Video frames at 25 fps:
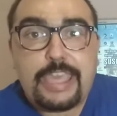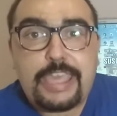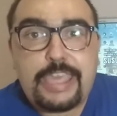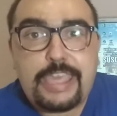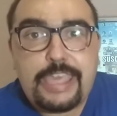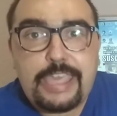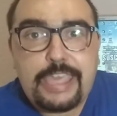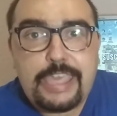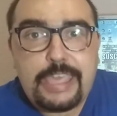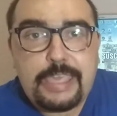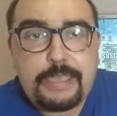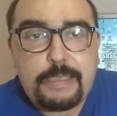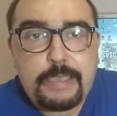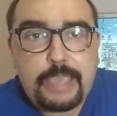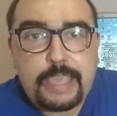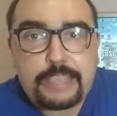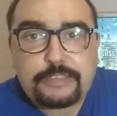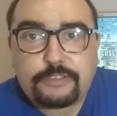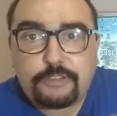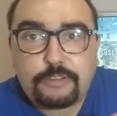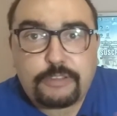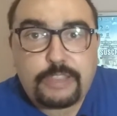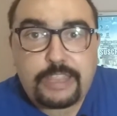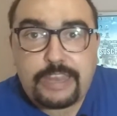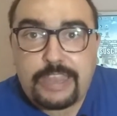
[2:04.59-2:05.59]
Y
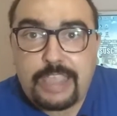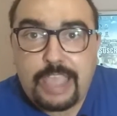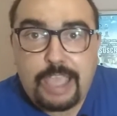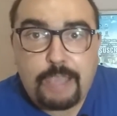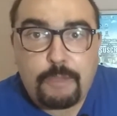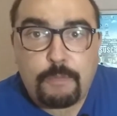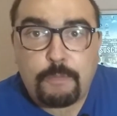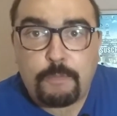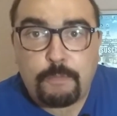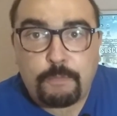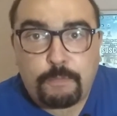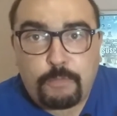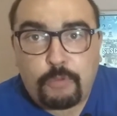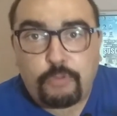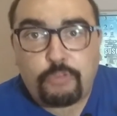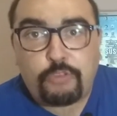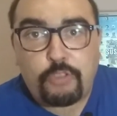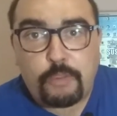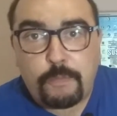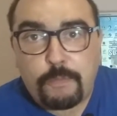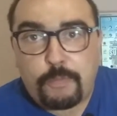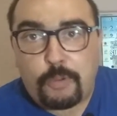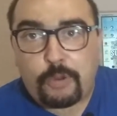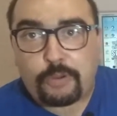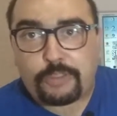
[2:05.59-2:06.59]
esto tenía un
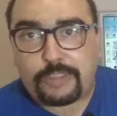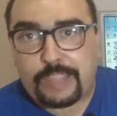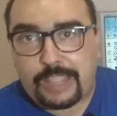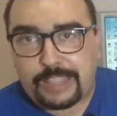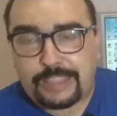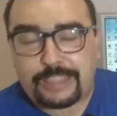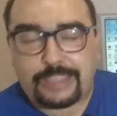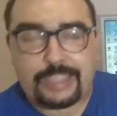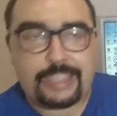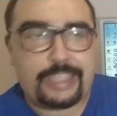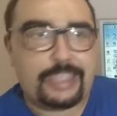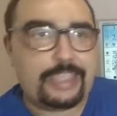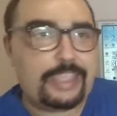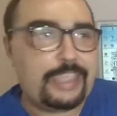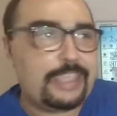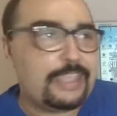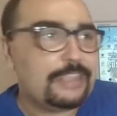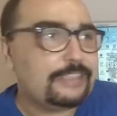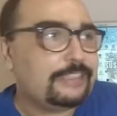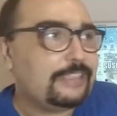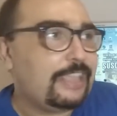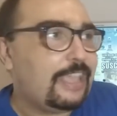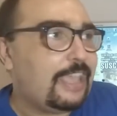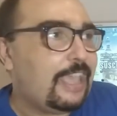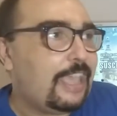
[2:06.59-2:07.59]
punto importante, y
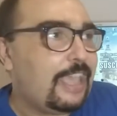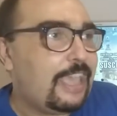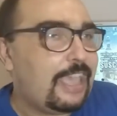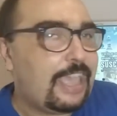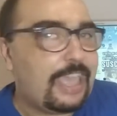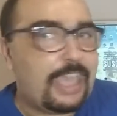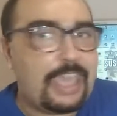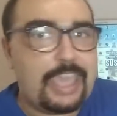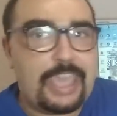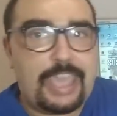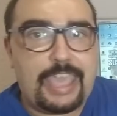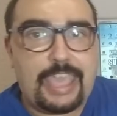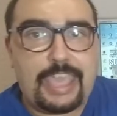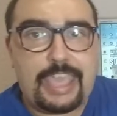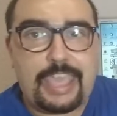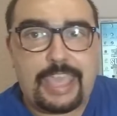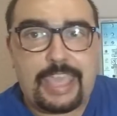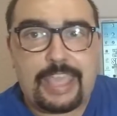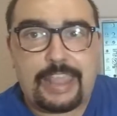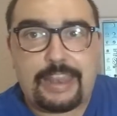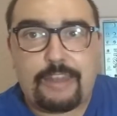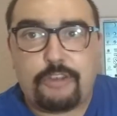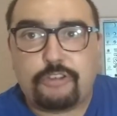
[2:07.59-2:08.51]
es que eh,